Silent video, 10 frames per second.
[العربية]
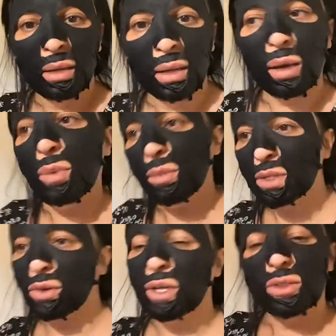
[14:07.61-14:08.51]
قبل ما
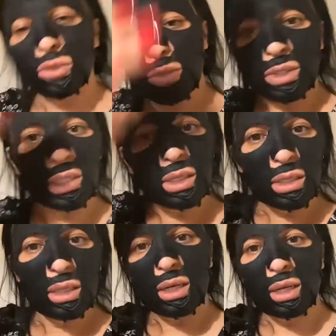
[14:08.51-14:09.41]
تروحي ترقدي
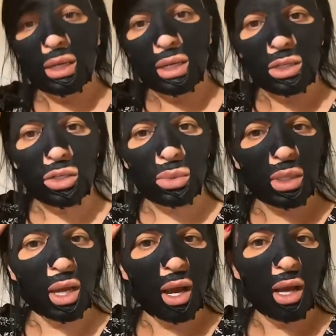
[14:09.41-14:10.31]
ديري لي
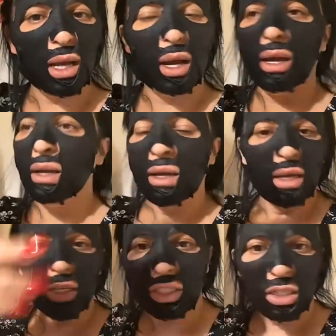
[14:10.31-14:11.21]
شويه هكا
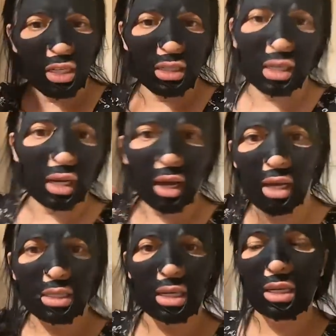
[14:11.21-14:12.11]
عشرين دقيقه
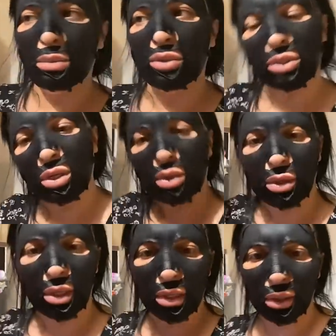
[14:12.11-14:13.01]
عتاني بوجهك
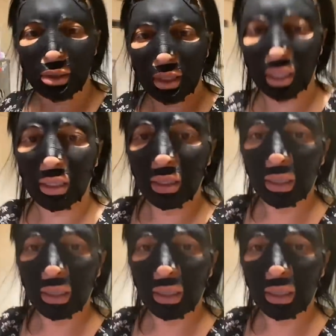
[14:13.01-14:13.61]
وروحي رقدي